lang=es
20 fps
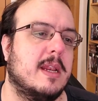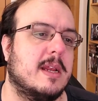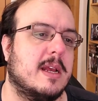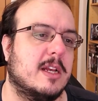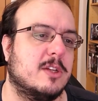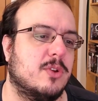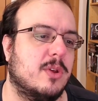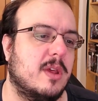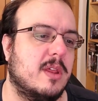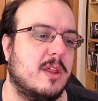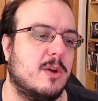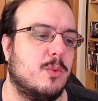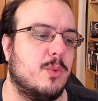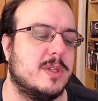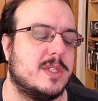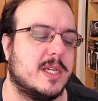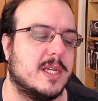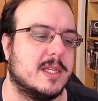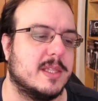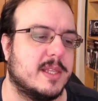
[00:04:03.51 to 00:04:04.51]
el caso de The
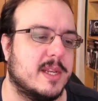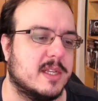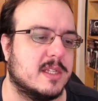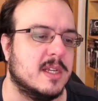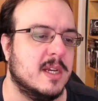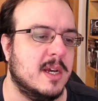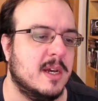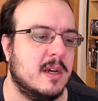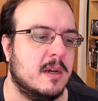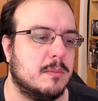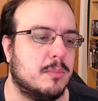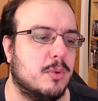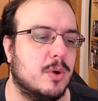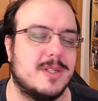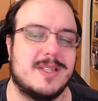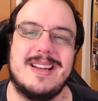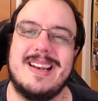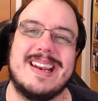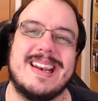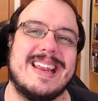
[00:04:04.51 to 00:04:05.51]
Witcher 3,
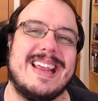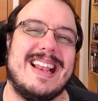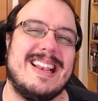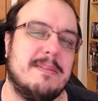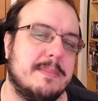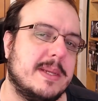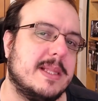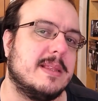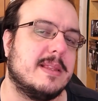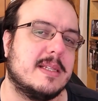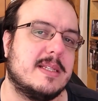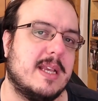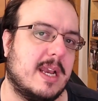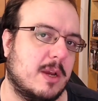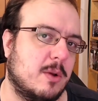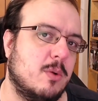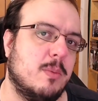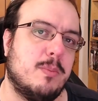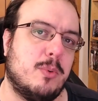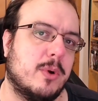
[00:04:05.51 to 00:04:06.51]
pues realmente
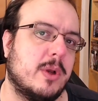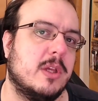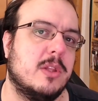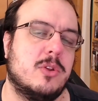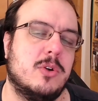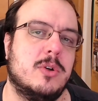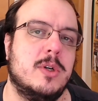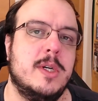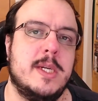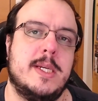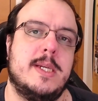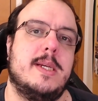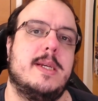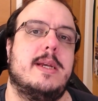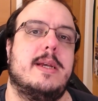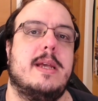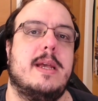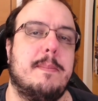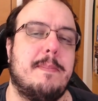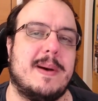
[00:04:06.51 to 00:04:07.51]
saquen un poquito
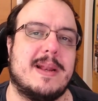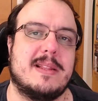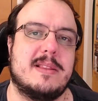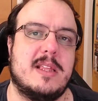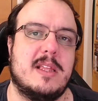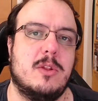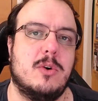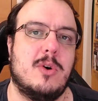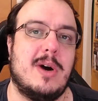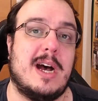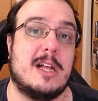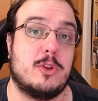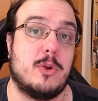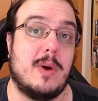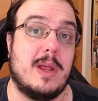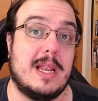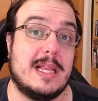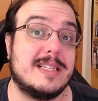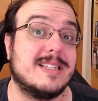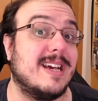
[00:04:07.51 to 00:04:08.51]
eh, partido a
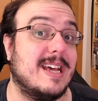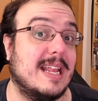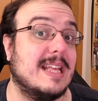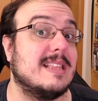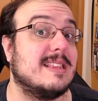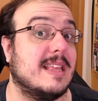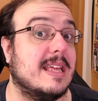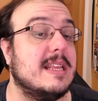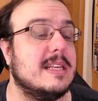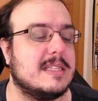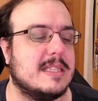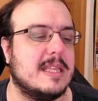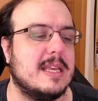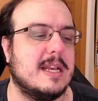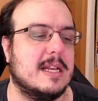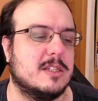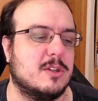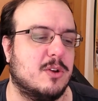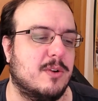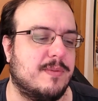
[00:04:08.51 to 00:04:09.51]
todas las
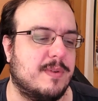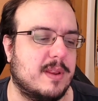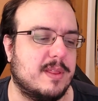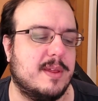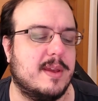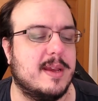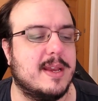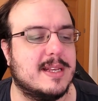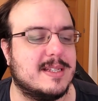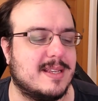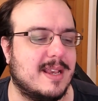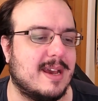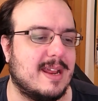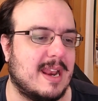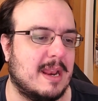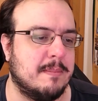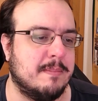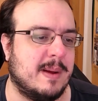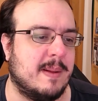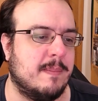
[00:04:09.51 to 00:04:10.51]
características que ofrece ese
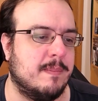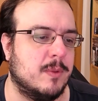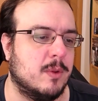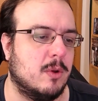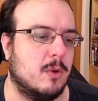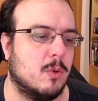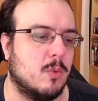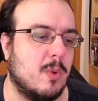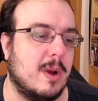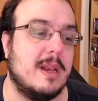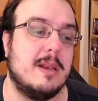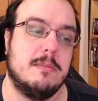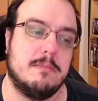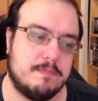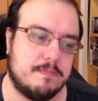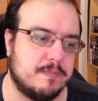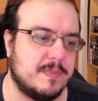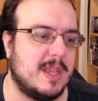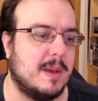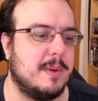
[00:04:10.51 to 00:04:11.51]
gran mando, lo cual
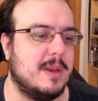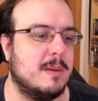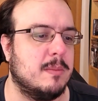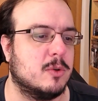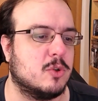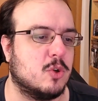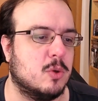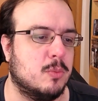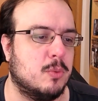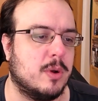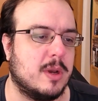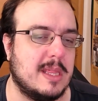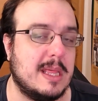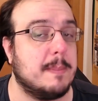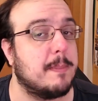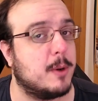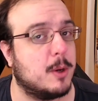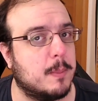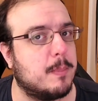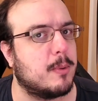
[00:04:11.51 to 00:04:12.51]
ya veremos cómo
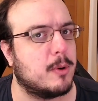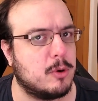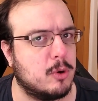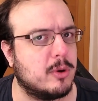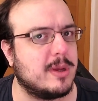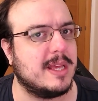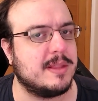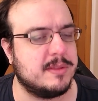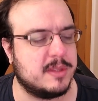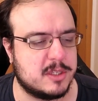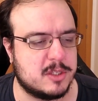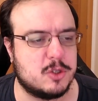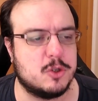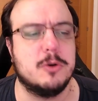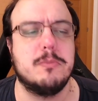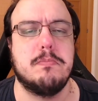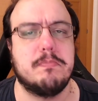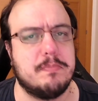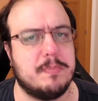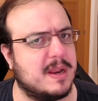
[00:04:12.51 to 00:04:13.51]
queda, pero por lo que han
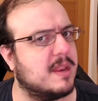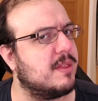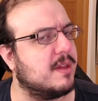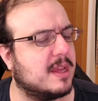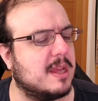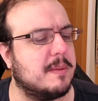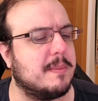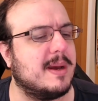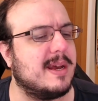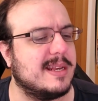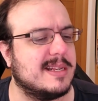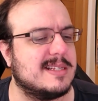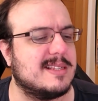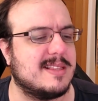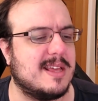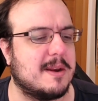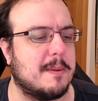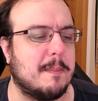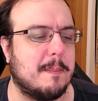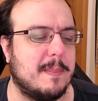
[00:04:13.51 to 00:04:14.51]
dicho, parece que va a
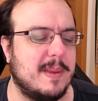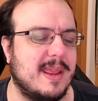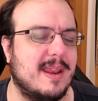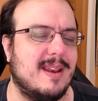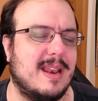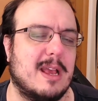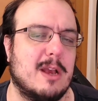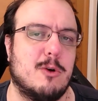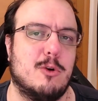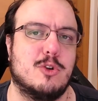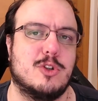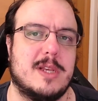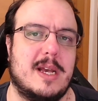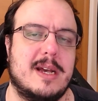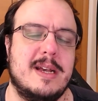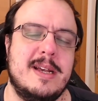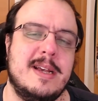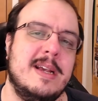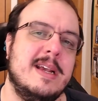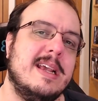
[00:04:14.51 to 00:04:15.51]
estar bien la
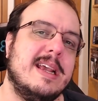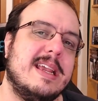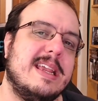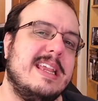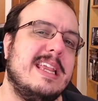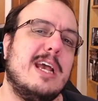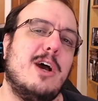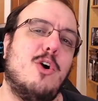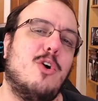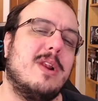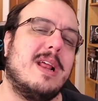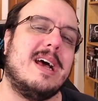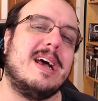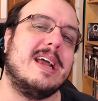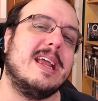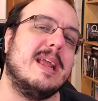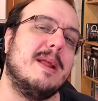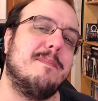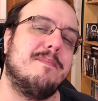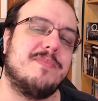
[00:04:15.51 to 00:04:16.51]
cosa. Y
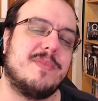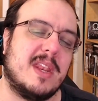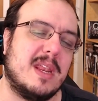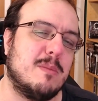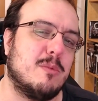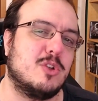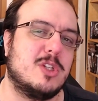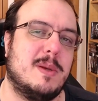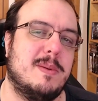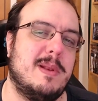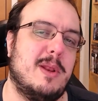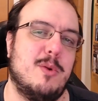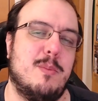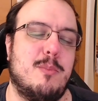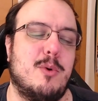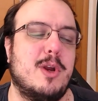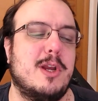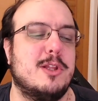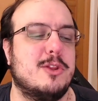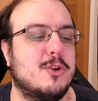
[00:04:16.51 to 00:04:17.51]
ahora entramos a hablar
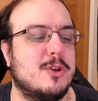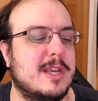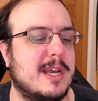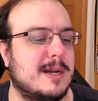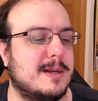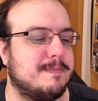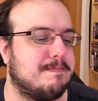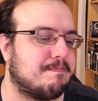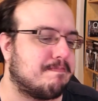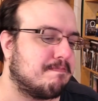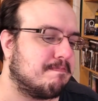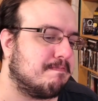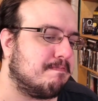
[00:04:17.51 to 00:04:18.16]
un poquito ya